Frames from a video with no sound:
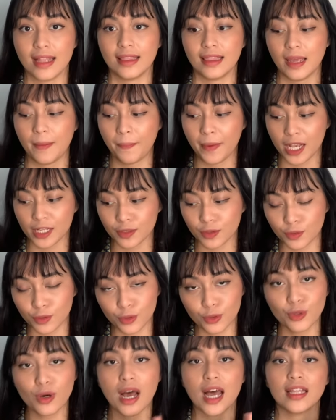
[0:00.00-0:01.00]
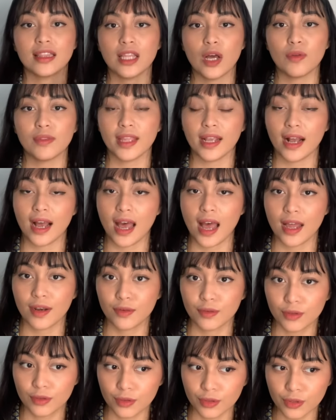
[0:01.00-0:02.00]
TPS dulu atau TKA
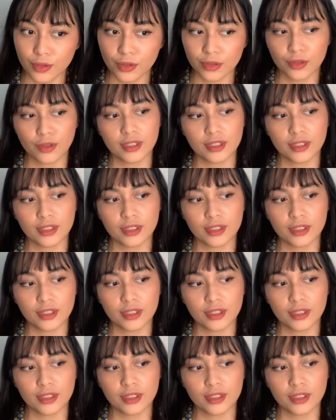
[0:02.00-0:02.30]
dulu?